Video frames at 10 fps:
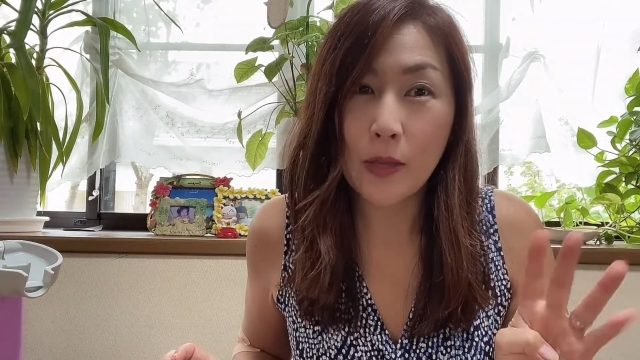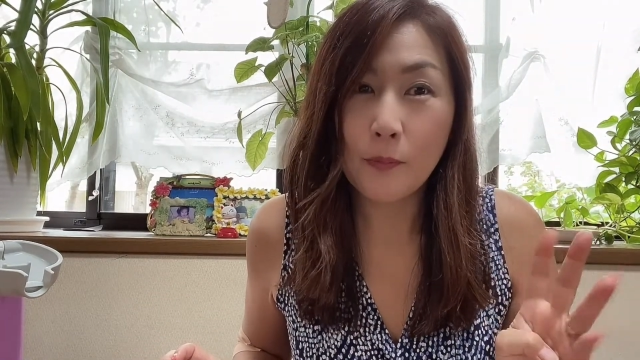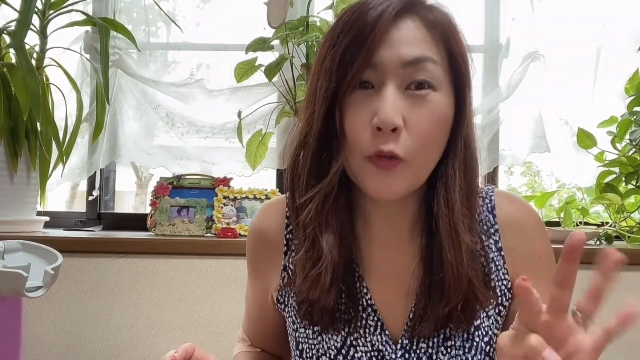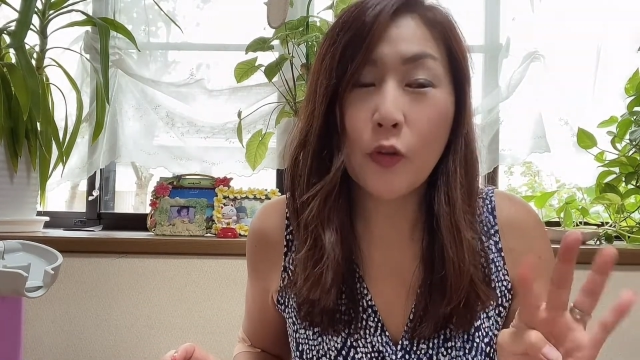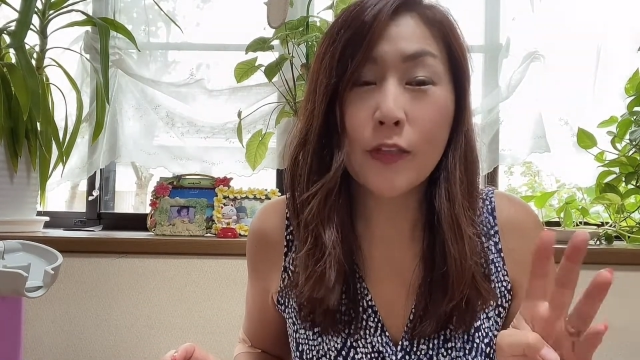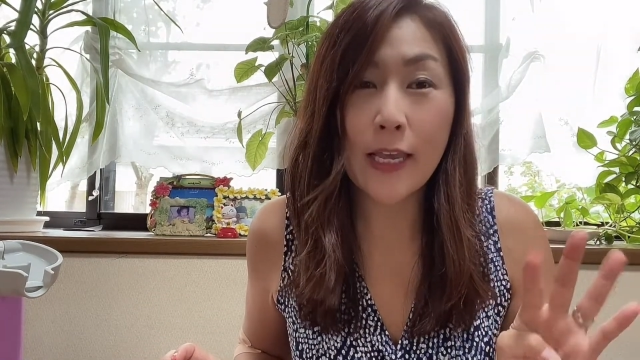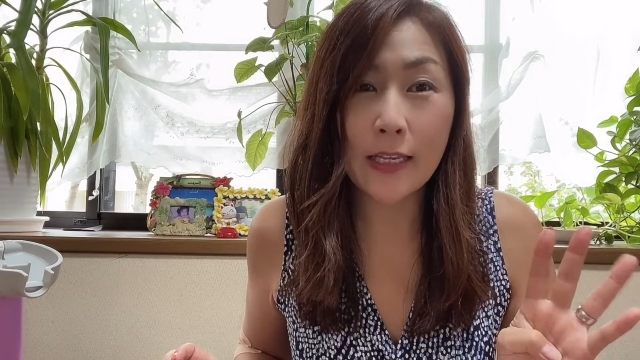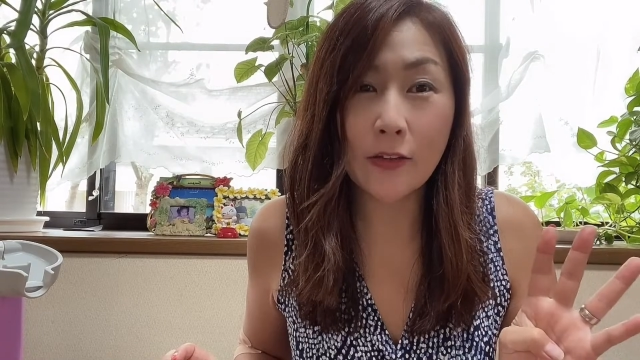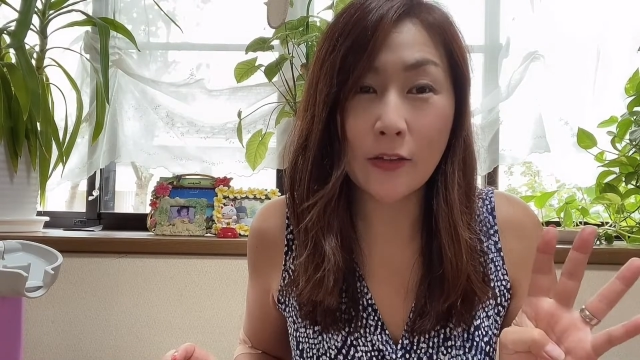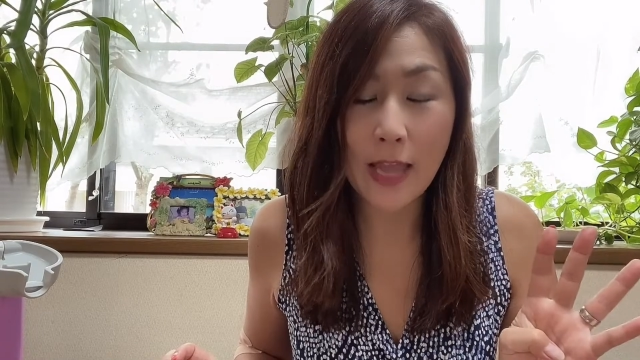
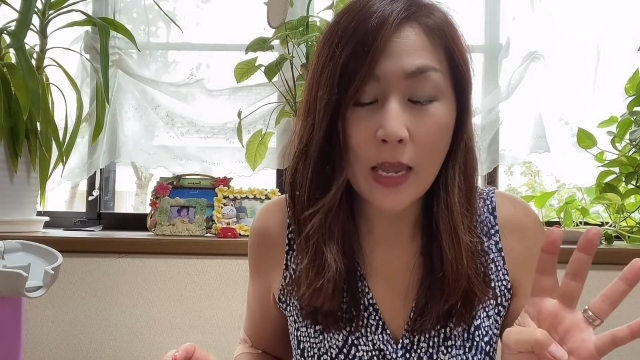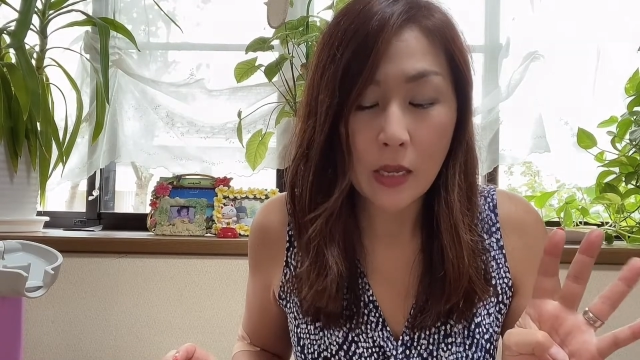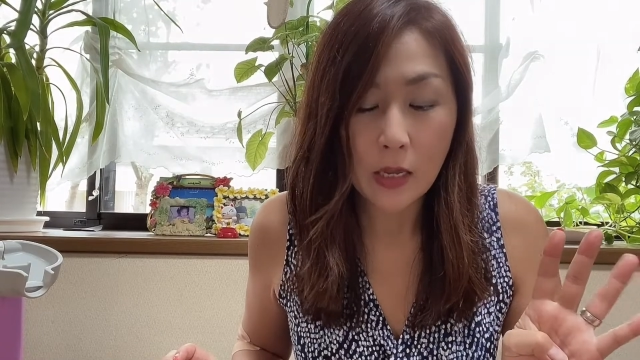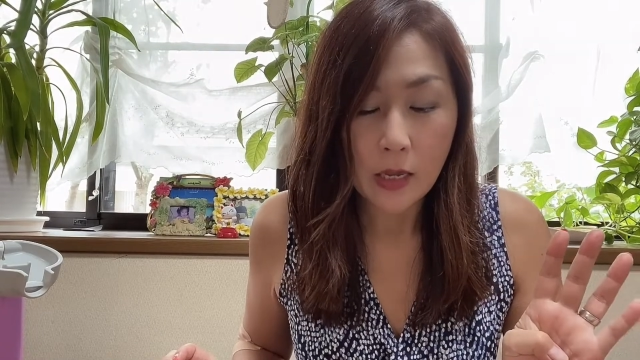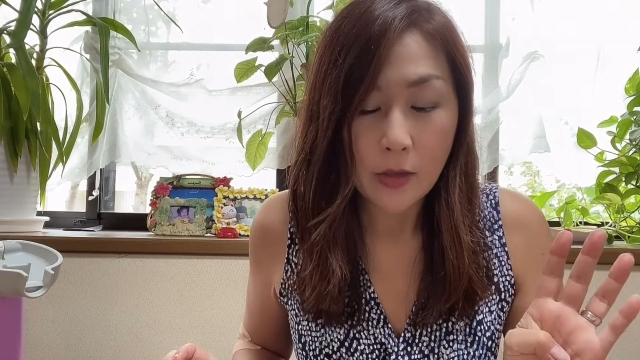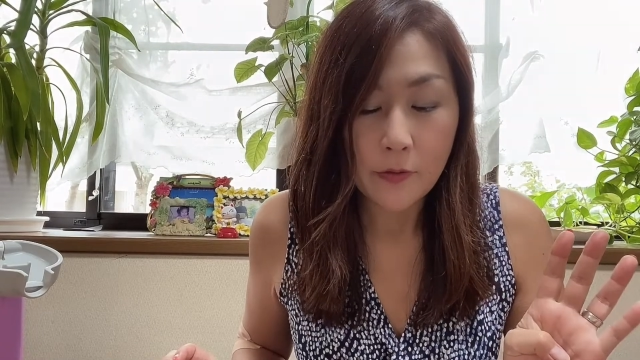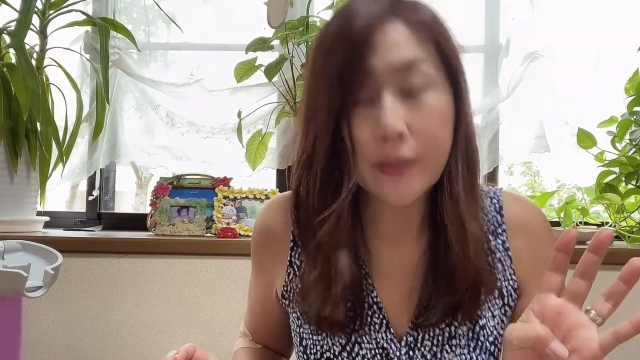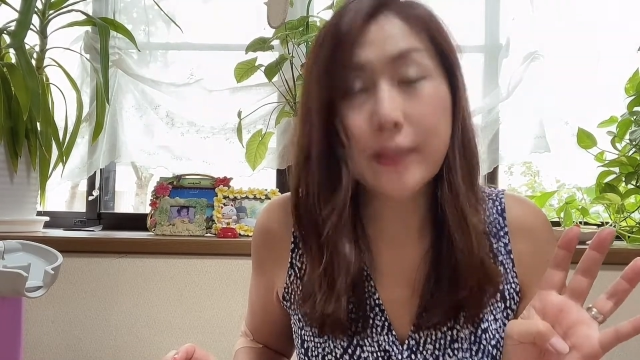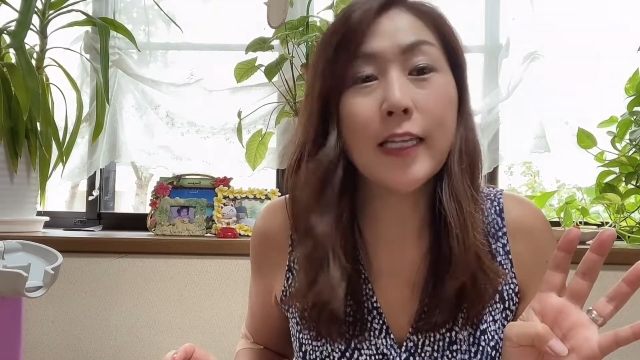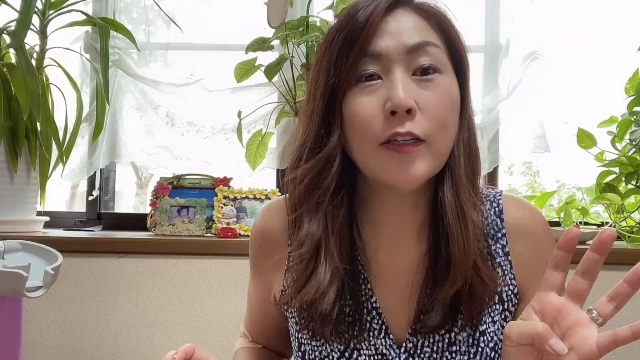プロテインのね
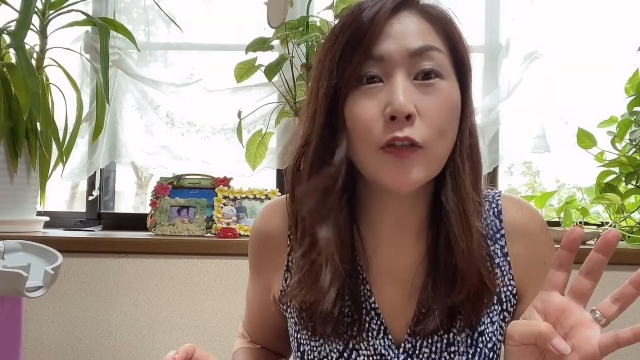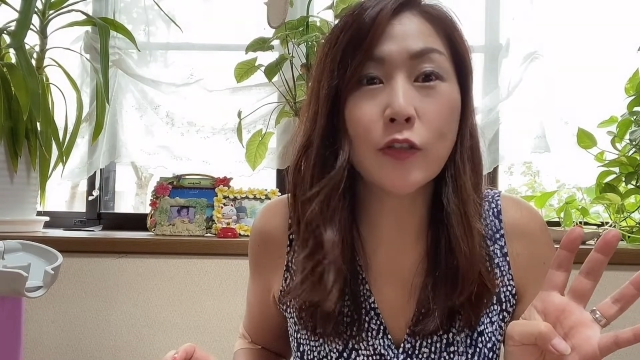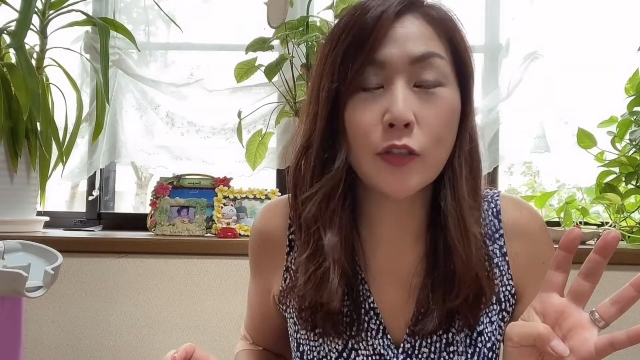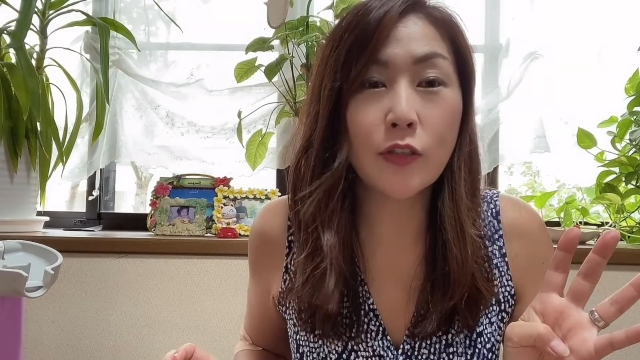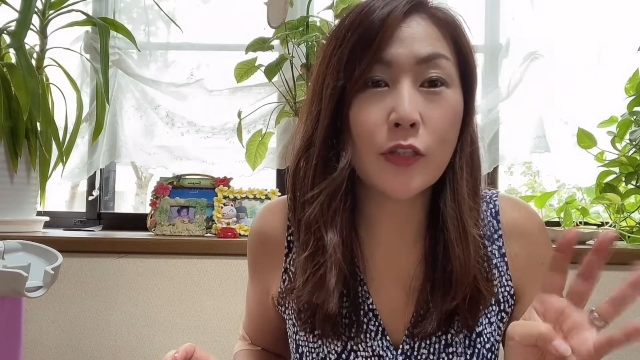ファスティングをするっ